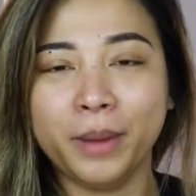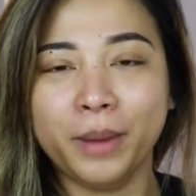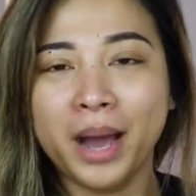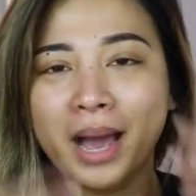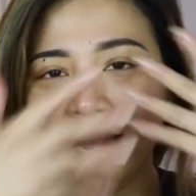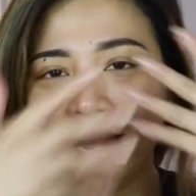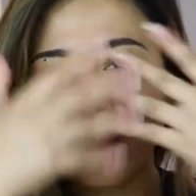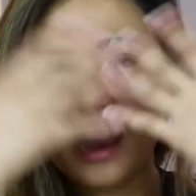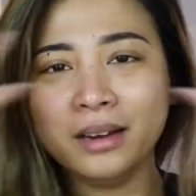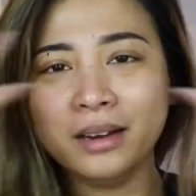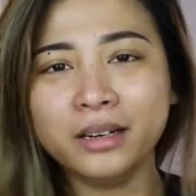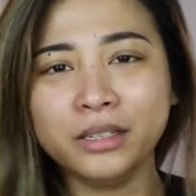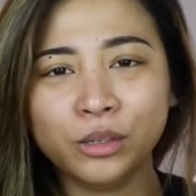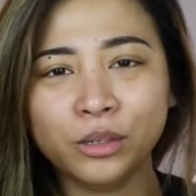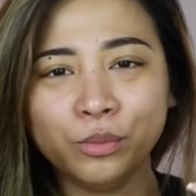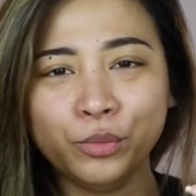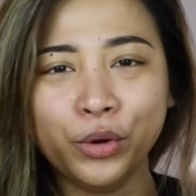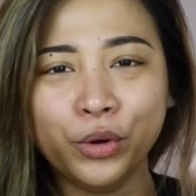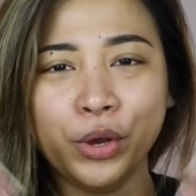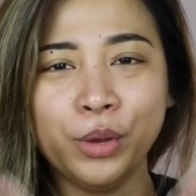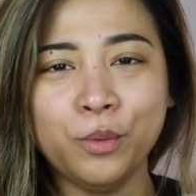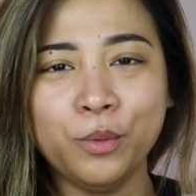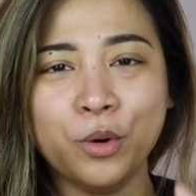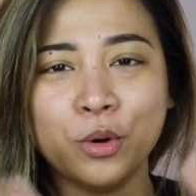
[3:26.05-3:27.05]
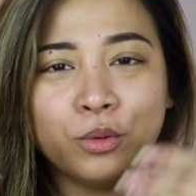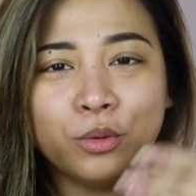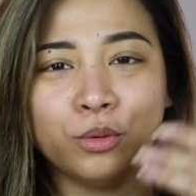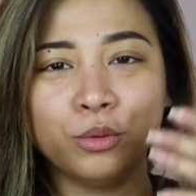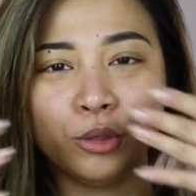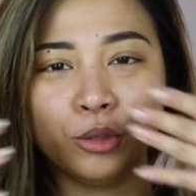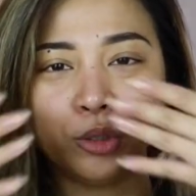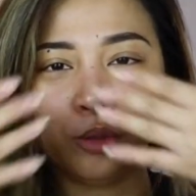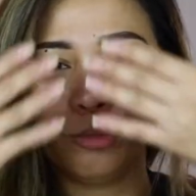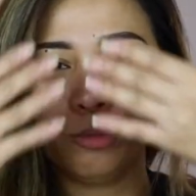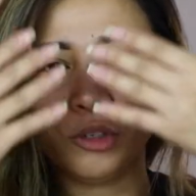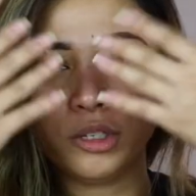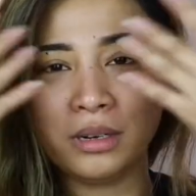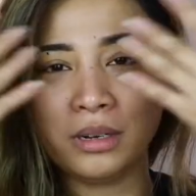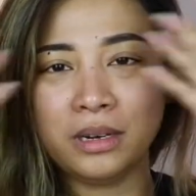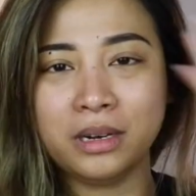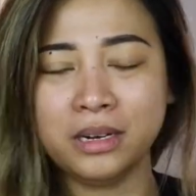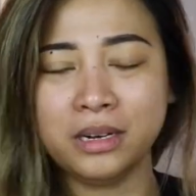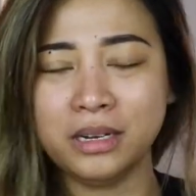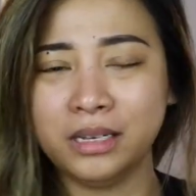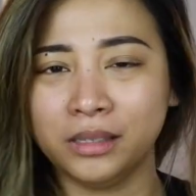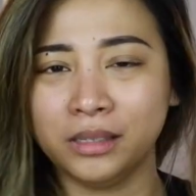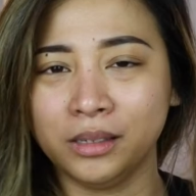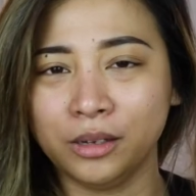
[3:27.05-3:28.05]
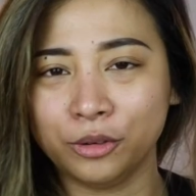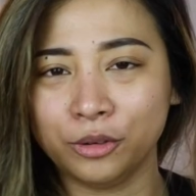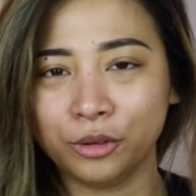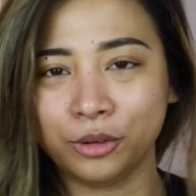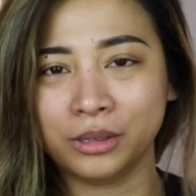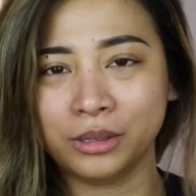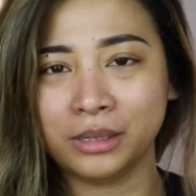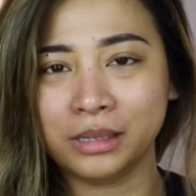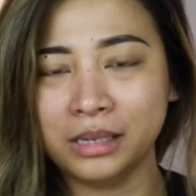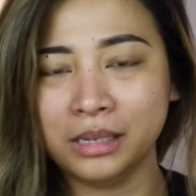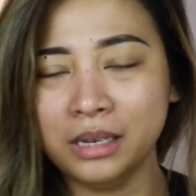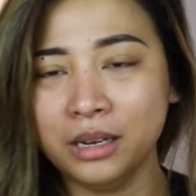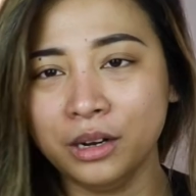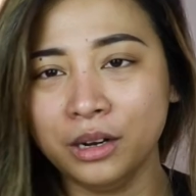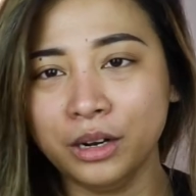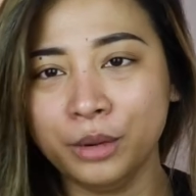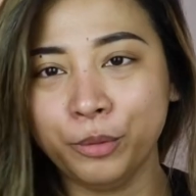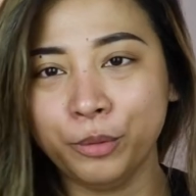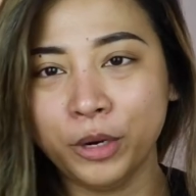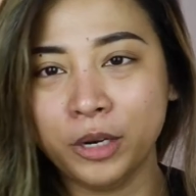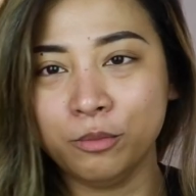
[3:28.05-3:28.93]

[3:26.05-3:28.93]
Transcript: Bahala ka na sa buhay mo kung gusto mo siyang linisin ng concealer.